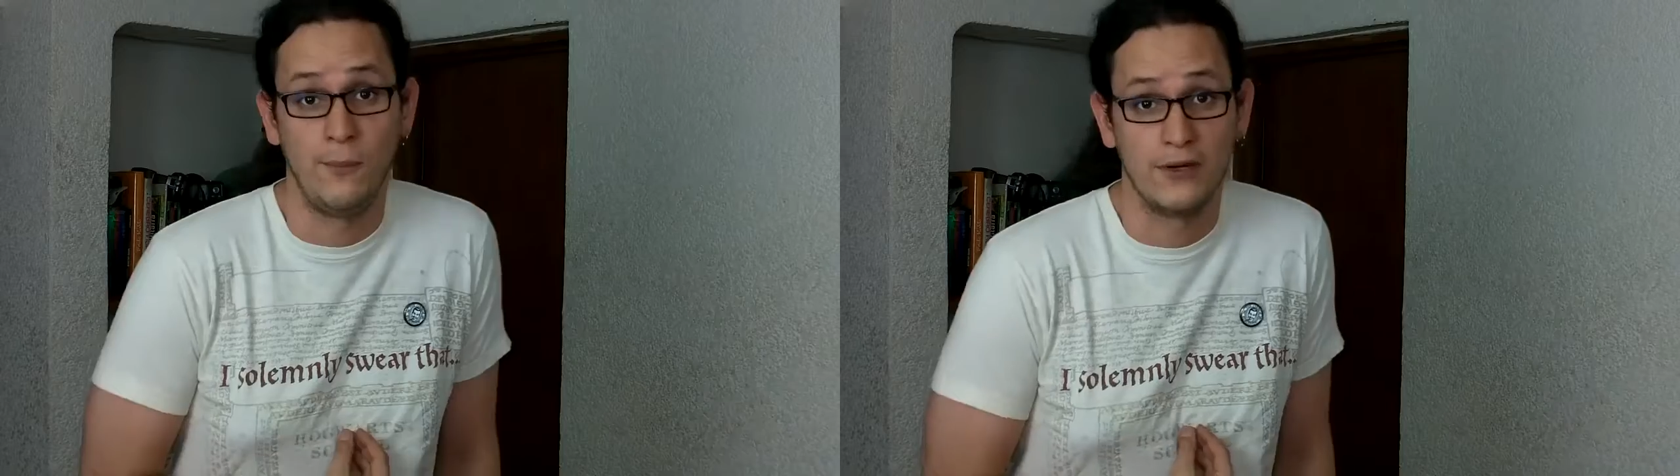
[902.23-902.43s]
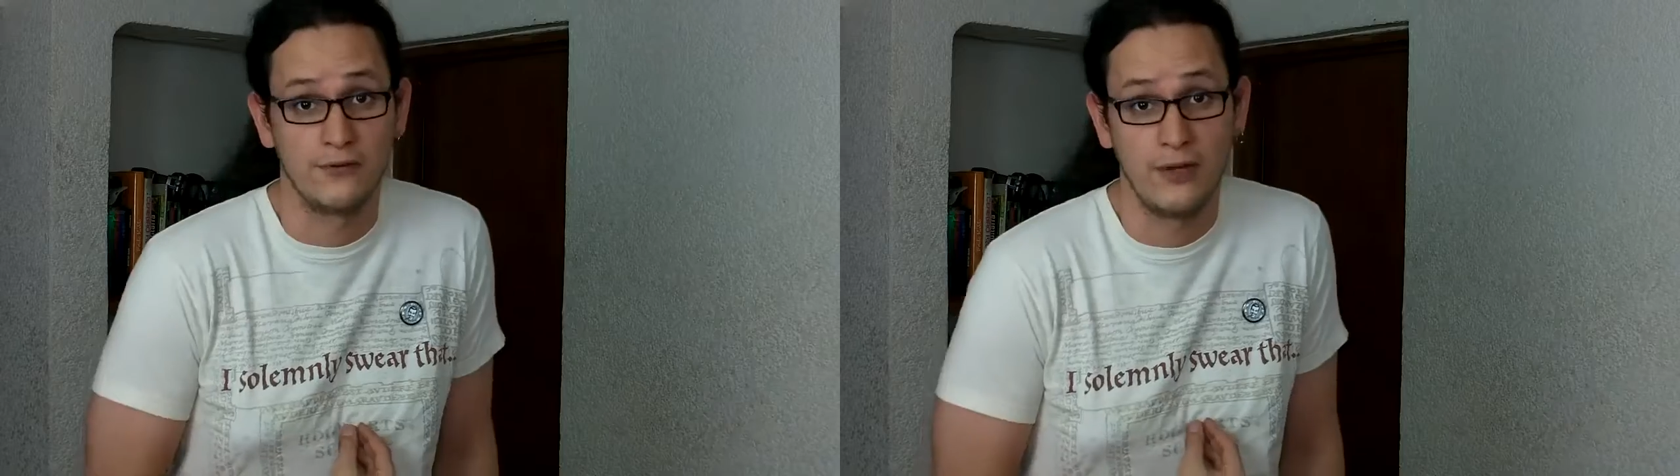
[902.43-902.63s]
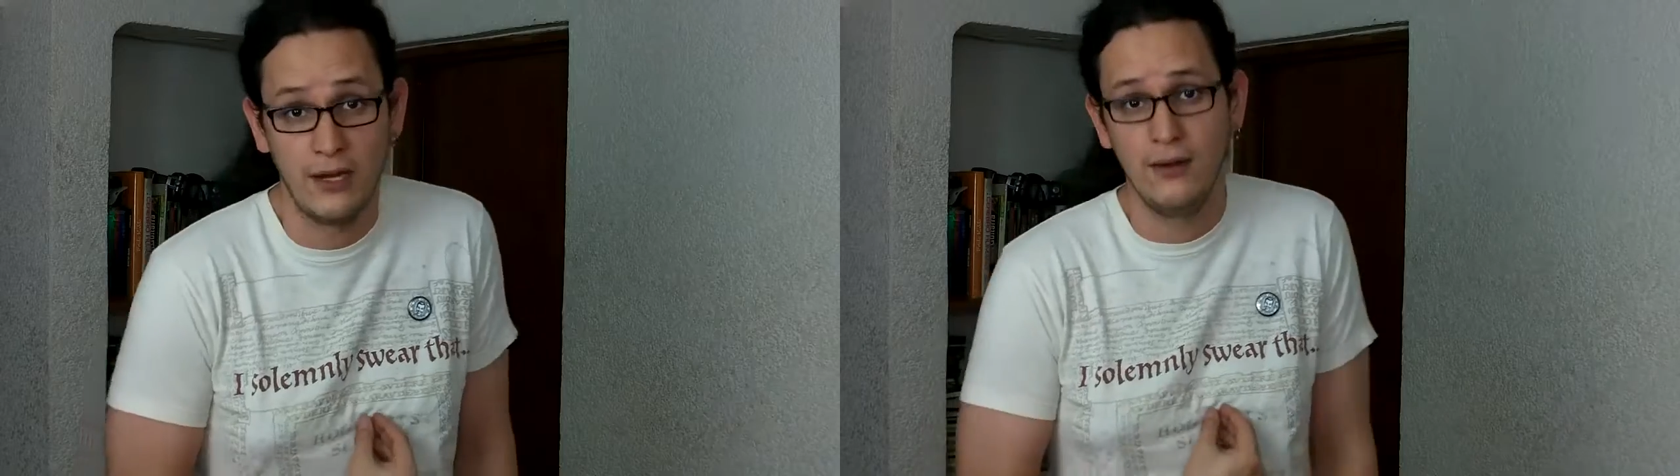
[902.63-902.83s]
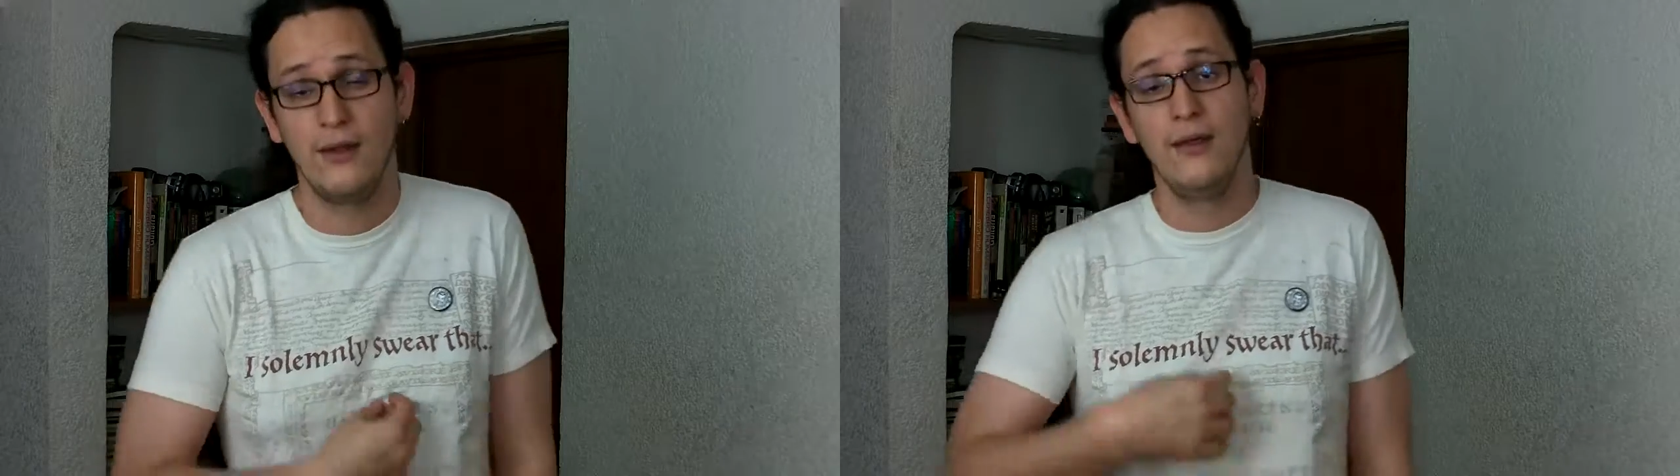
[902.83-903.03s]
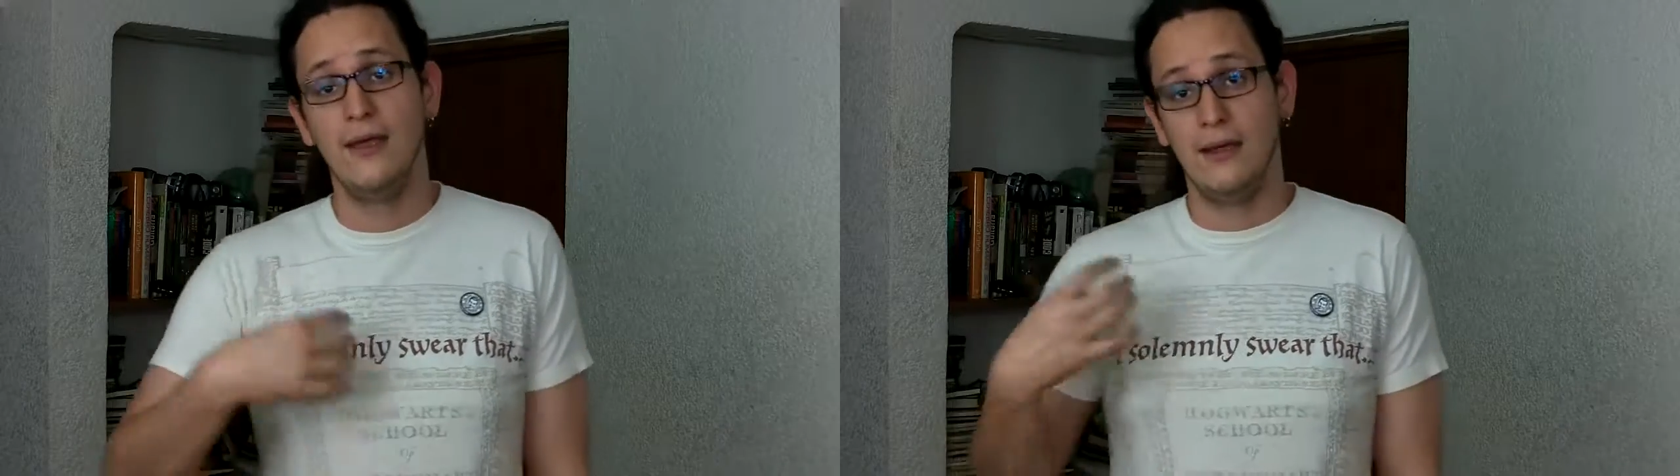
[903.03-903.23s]
en lo
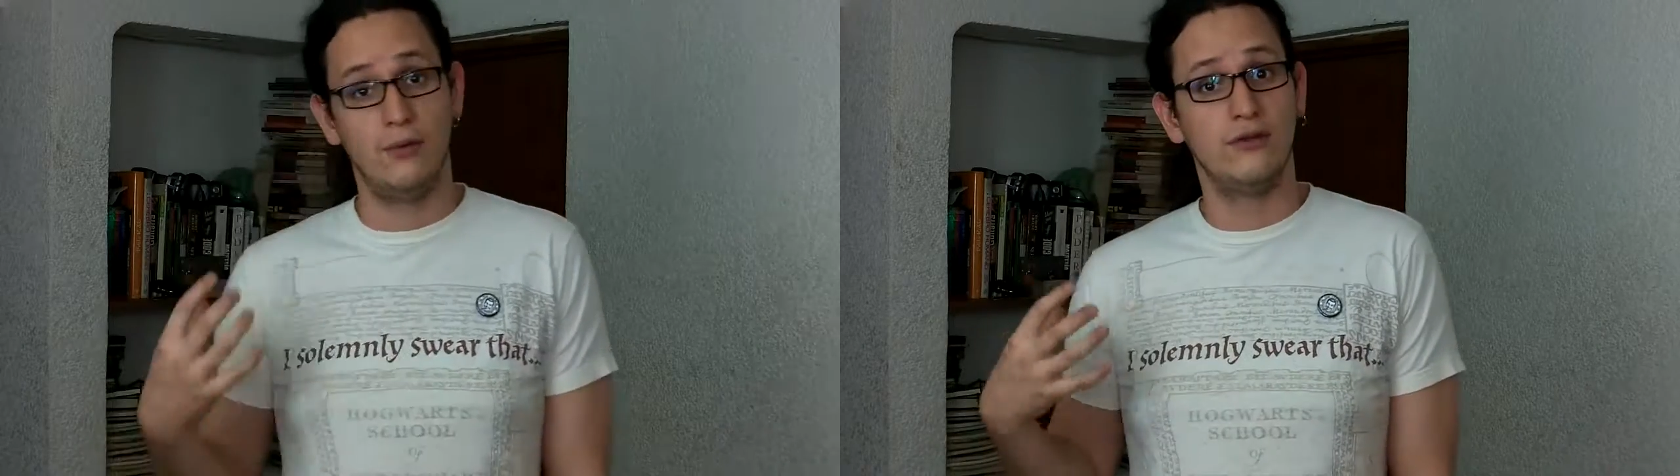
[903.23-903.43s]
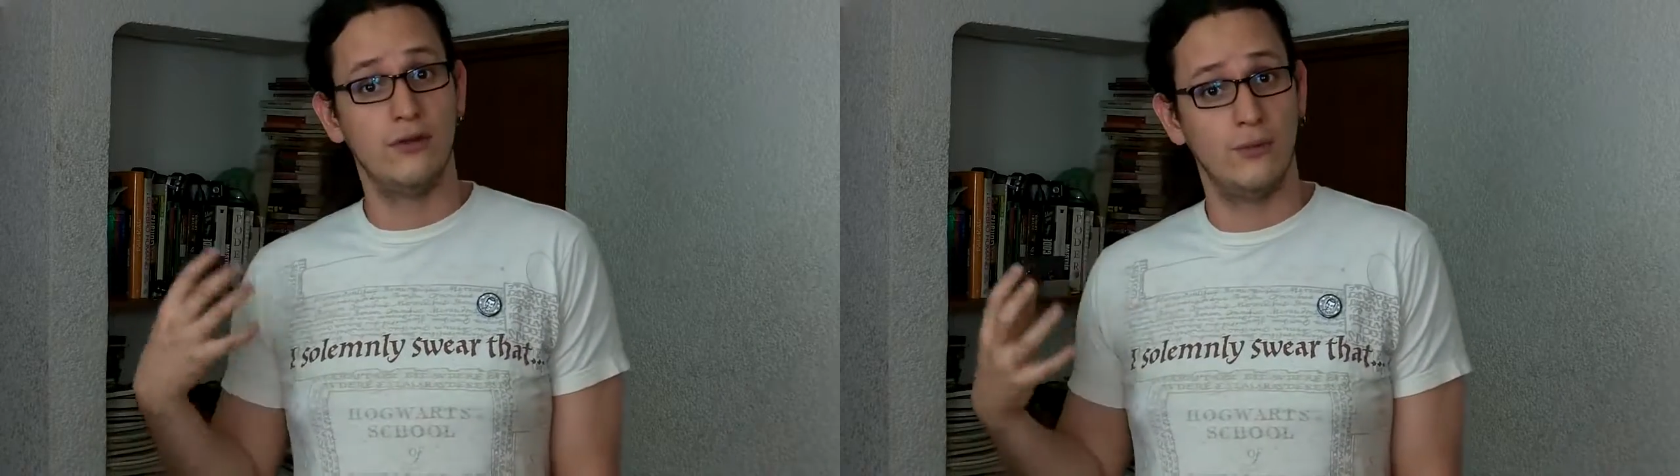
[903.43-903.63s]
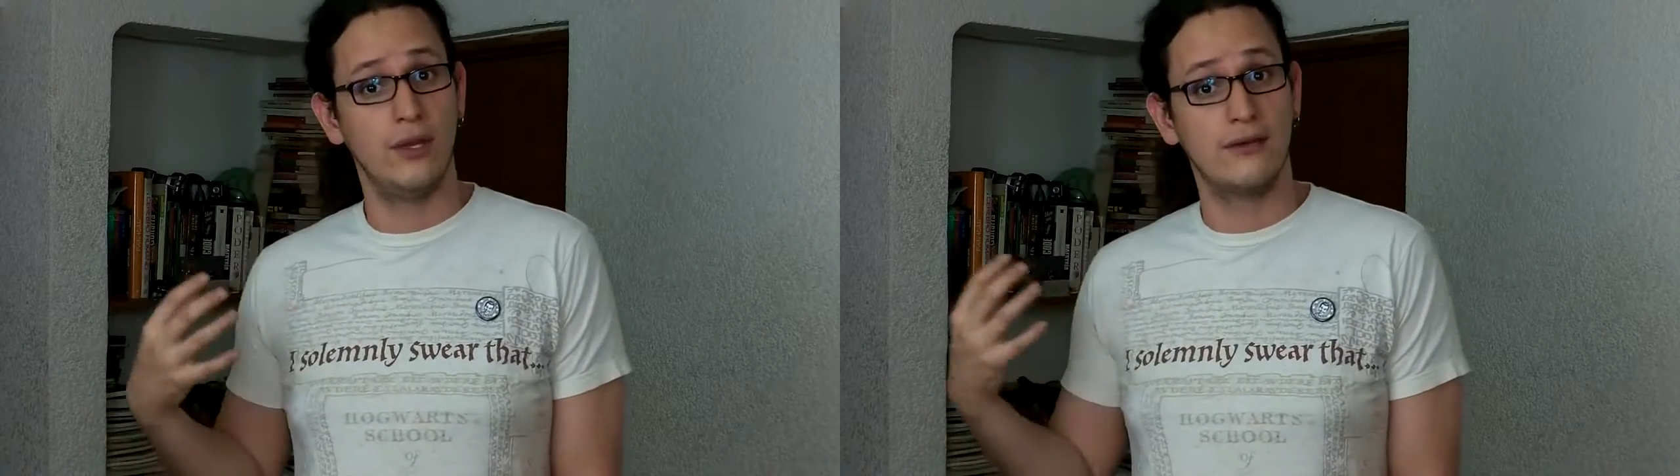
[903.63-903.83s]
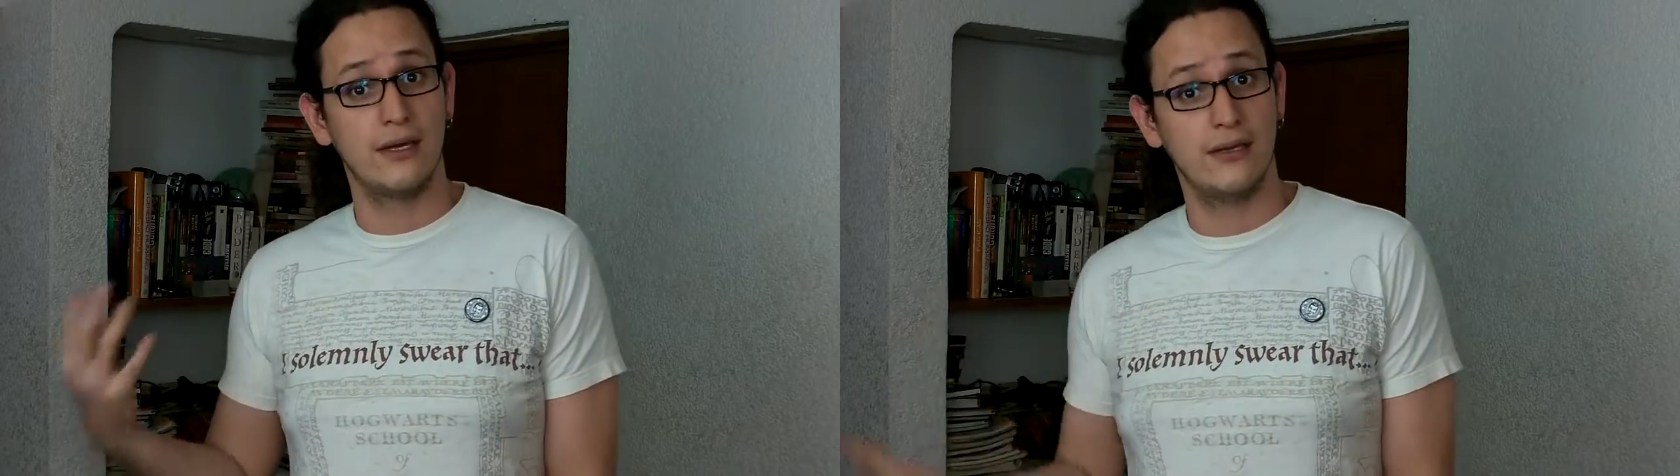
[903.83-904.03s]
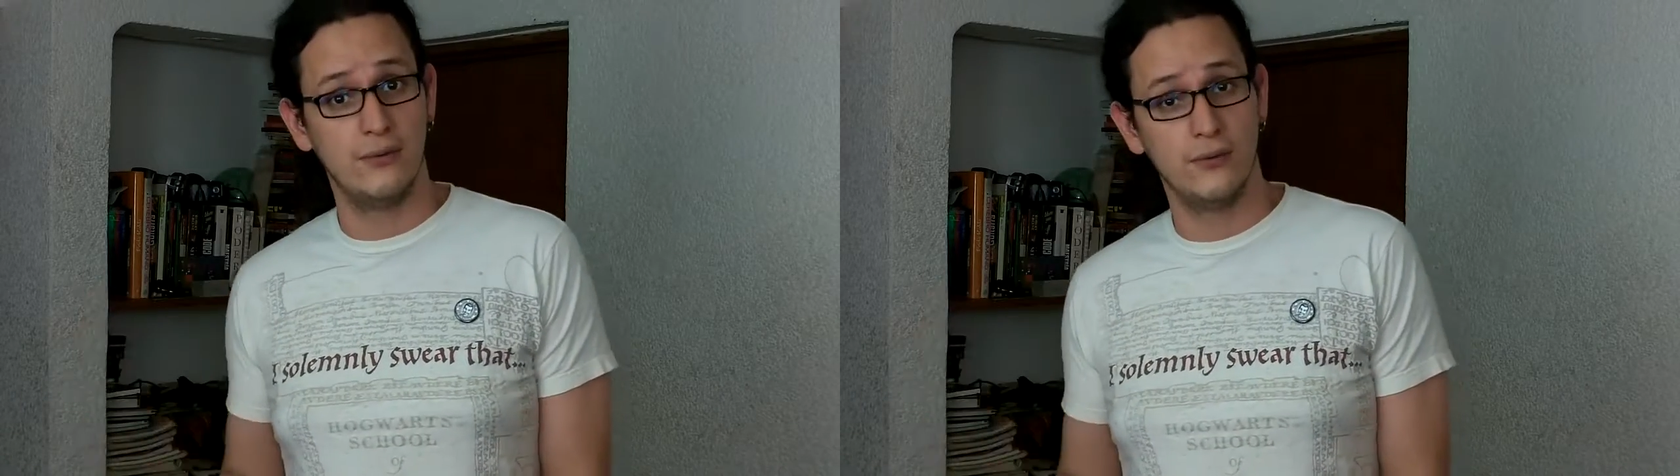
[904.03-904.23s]
personal encuentro muy
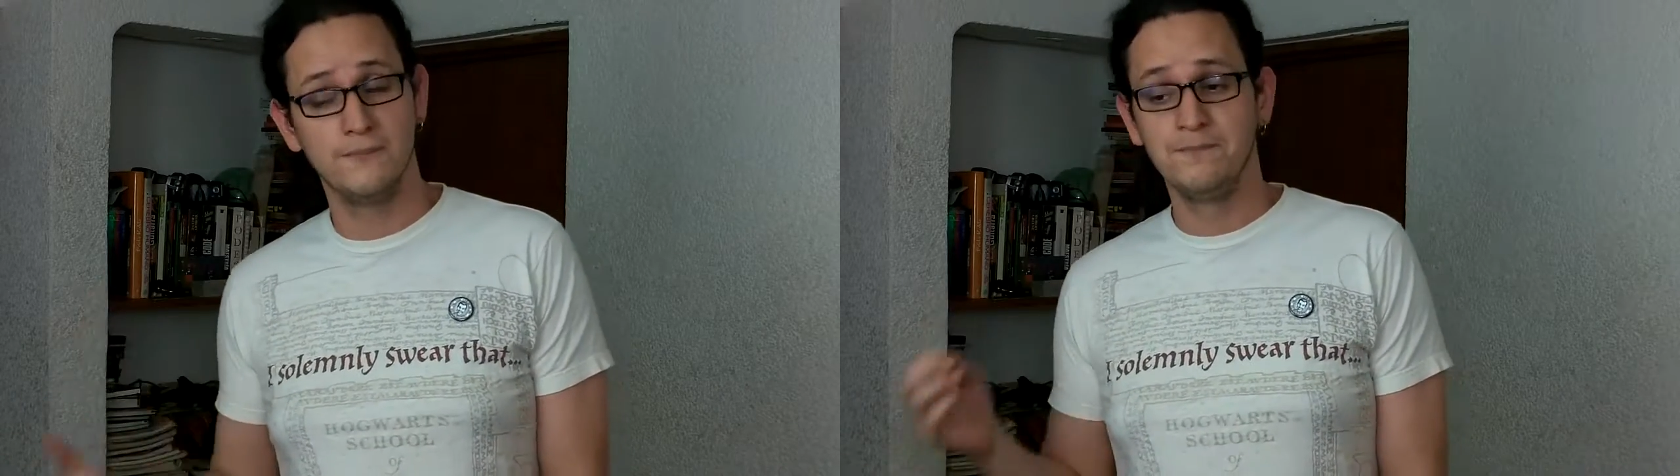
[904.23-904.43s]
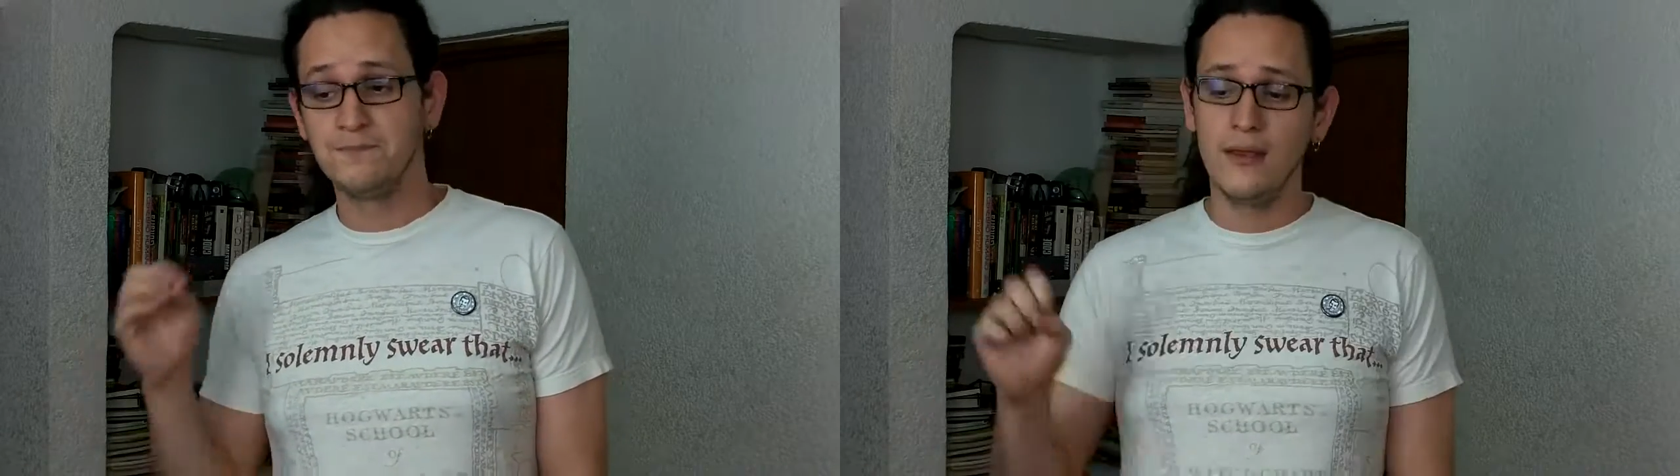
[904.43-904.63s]
atractivo.